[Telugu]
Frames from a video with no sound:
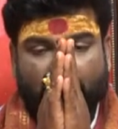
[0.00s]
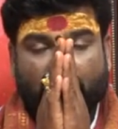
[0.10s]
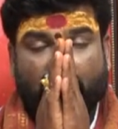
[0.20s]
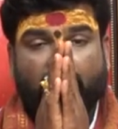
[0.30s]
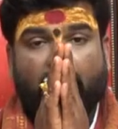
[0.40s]

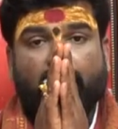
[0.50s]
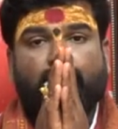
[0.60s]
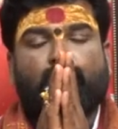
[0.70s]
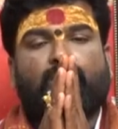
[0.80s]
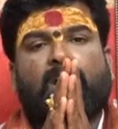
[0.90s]

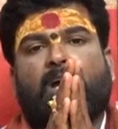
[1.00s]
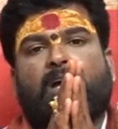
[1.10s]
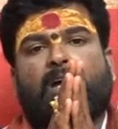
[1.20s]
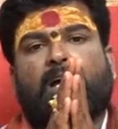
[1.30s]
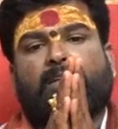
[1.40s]
దీర్ఘాయుషుగా
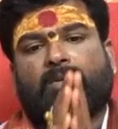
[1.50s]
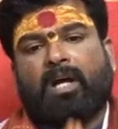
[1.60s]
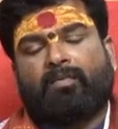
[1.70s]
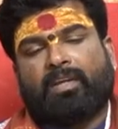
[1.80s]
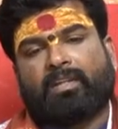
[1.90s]
అతను
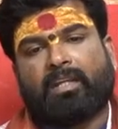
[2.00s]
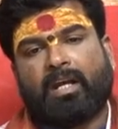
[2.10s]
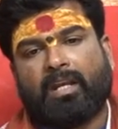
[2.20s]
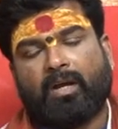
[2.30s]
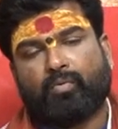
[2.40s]
ఆ వ్యక్తి
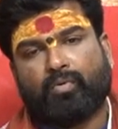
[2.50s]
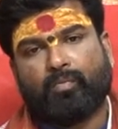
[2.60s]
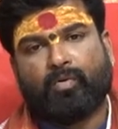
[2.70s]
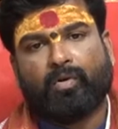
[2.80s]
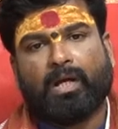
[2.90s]
కానీ ఆ
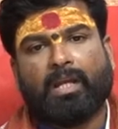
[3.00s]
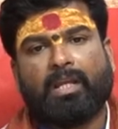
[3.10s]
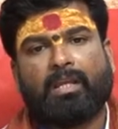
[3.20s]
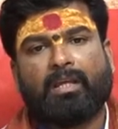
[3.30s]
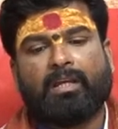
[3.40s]
కుటుంబం
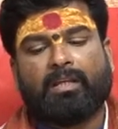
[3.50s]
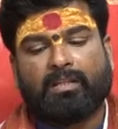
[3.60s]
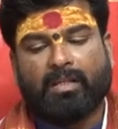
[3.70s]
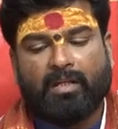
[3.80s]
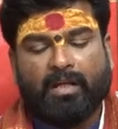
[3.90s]
కానీ
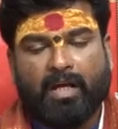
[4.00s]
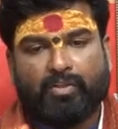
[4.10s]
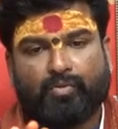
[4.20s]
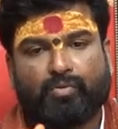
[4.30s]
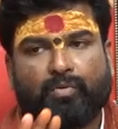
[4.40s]

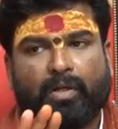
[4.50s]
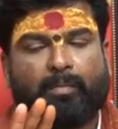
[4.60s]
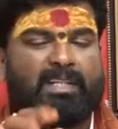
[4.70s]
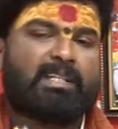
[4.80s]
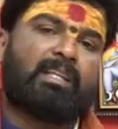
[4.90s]
దీర్ఘాయుషుతో వాళ్ళు
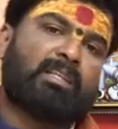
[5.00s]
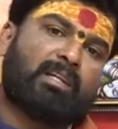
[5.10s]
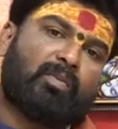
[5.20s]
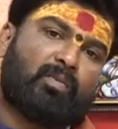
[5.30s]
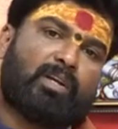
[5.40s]

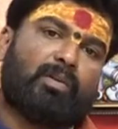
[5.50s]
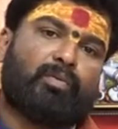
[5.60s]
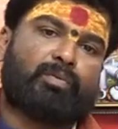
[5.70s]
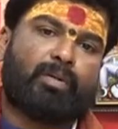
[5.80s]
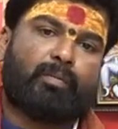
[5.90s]
ప్రశాంతంగా
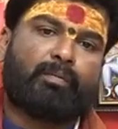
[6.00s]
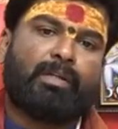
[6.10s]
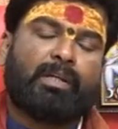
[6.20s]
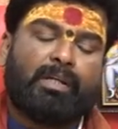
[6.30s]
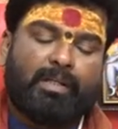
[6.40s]
ఉండగలుగుతారు
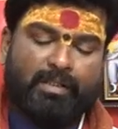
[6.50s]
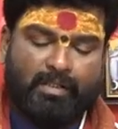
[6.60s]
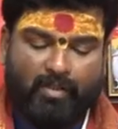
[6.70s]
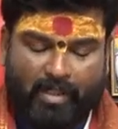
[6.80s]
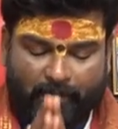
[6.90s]

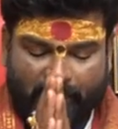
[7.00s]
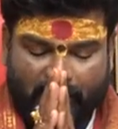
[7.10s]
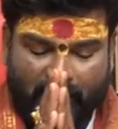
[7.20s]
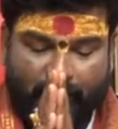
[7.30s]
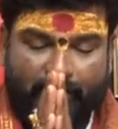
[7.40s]
ఈ యొక్క
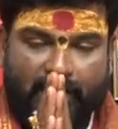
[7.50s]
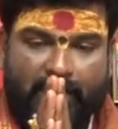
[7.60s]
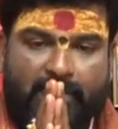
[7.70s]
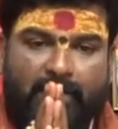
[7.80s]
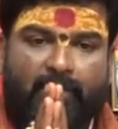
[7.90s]
అభిషేకం
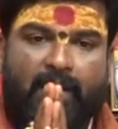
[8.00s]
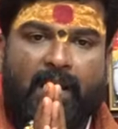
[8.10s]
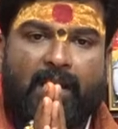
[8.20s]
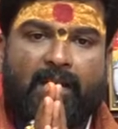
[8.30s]
చేయించటం వల్ల